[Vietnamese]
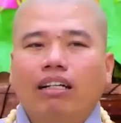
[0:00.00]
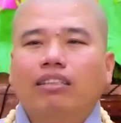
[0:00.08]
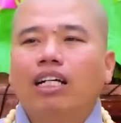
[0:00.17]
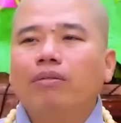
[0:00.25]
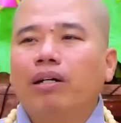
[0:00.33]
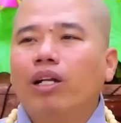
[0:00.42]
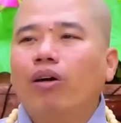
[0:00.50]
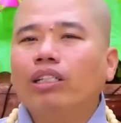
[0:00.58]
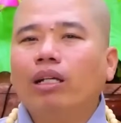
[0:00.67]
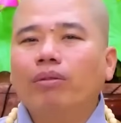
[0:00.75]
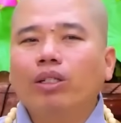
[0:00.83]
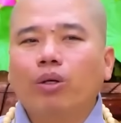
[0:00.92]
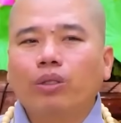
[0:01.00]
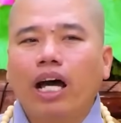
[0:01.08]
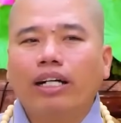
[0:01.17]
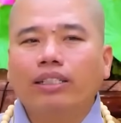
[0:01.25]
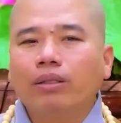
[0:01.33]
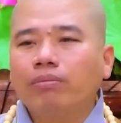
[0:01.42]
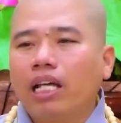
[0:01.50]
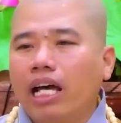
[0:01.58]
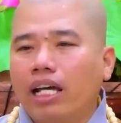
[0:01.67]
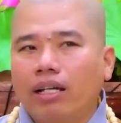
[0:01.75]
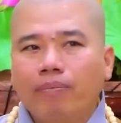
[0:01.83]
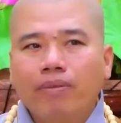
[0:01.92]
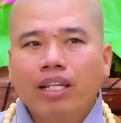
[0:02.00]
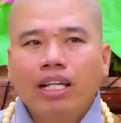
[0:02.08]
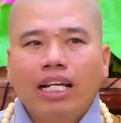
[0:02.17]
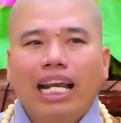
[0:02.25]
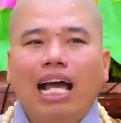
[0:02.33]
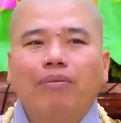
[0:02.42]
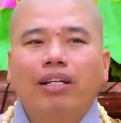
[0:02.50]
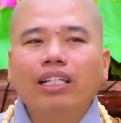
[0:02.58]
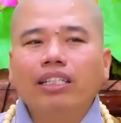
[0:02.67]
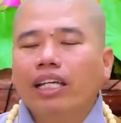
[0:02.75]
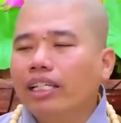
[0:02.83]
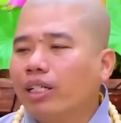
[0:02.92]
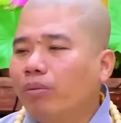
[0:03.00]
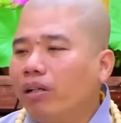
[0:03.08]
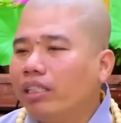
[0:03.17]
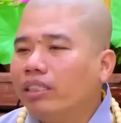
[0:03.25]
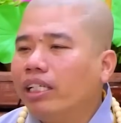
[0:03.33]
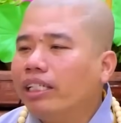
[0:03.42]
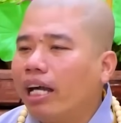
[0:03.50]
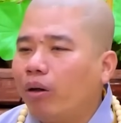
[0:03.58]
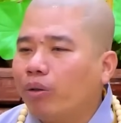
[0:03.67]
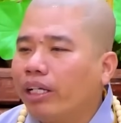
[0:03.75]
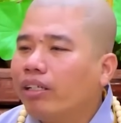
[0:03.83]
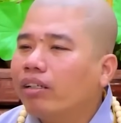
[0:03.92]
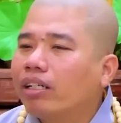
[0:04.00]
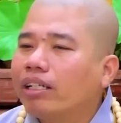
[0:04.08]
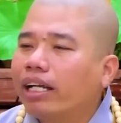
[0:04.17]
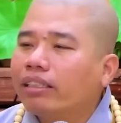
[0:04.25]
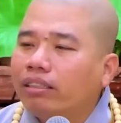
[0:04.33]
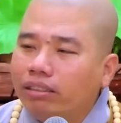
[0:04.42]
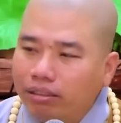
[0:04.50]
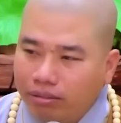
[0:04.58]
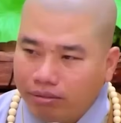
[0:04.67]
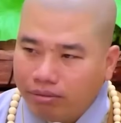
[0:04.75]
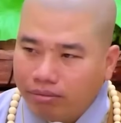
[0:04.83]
Thật sự mà nói, trong cái cuộc đời chúng ta làm cái gì cũng là chi cầu để cho người khác thương,